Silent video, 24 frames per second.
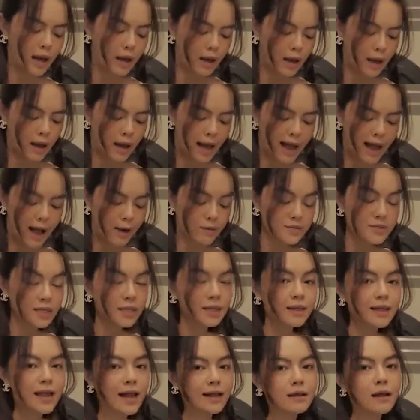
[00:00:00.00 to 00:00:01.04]
ờ, áo rất
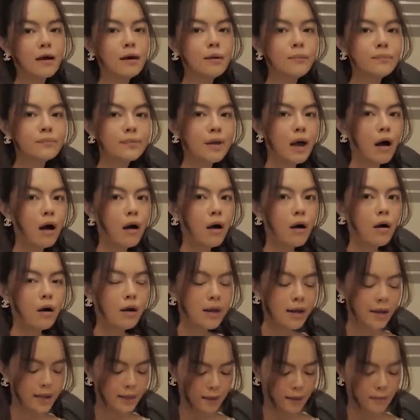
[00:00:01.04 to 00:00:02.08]
là thơm tho
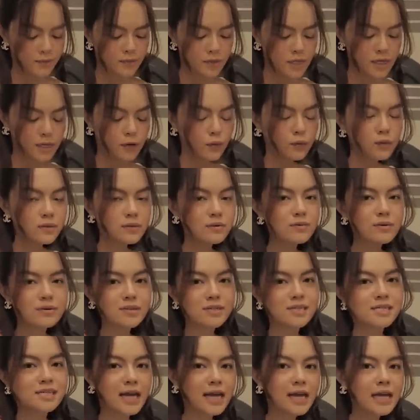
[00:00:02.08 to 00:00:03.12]
thậm chí còn được
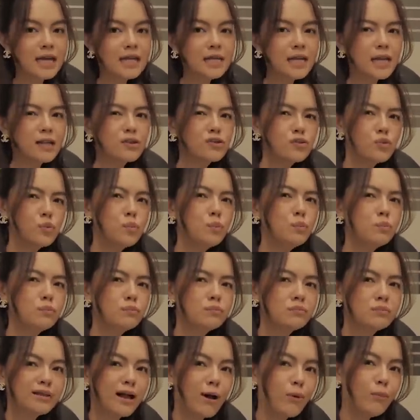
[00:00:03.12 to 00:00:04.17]
sấy tiệt
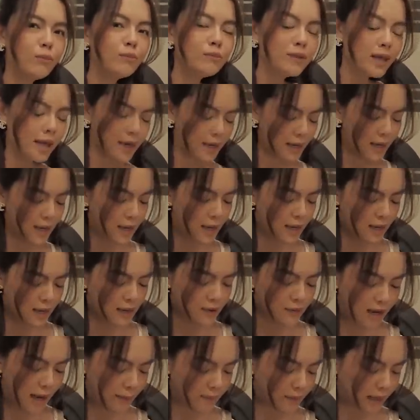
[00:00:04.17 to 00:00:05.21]
trùng nóng này
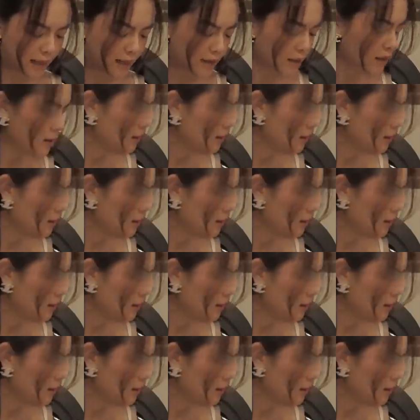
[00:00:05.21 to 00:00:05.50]
và cảm thấy